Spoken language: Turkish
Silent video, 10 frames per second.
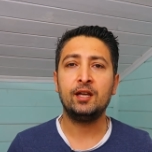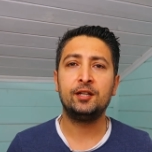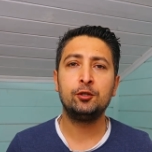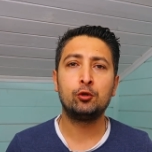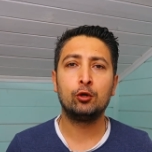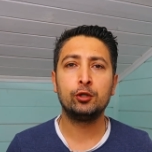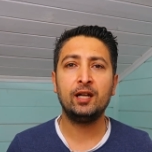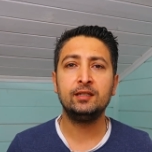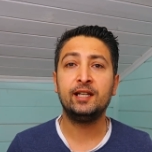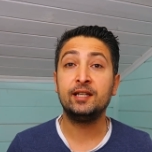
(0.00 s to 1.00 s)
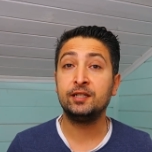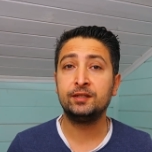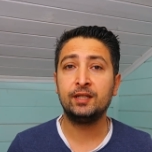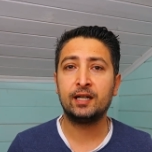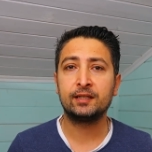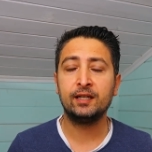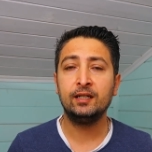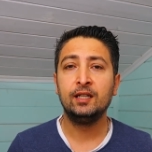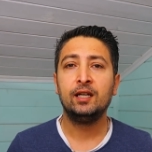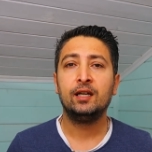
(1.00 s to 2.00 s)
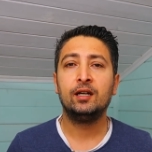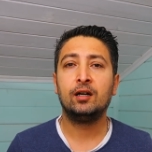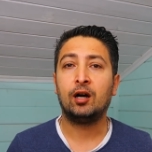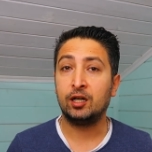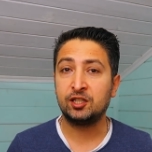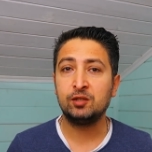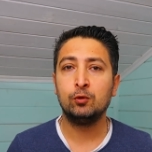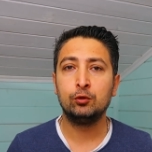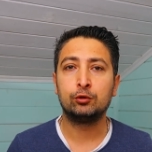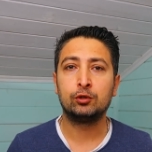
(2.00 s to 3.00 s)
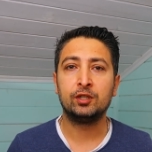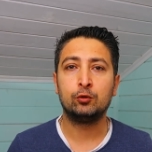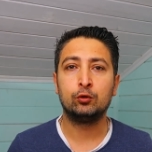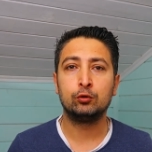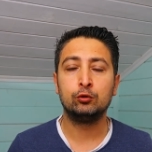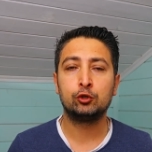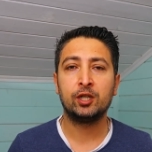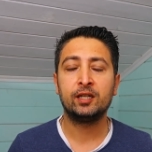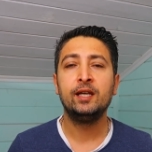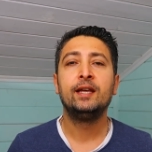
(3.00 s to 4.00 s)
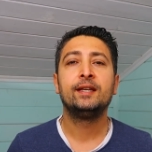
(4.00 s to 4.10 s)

editoryal yayınlarda e, hakim oldukları kuruluşlar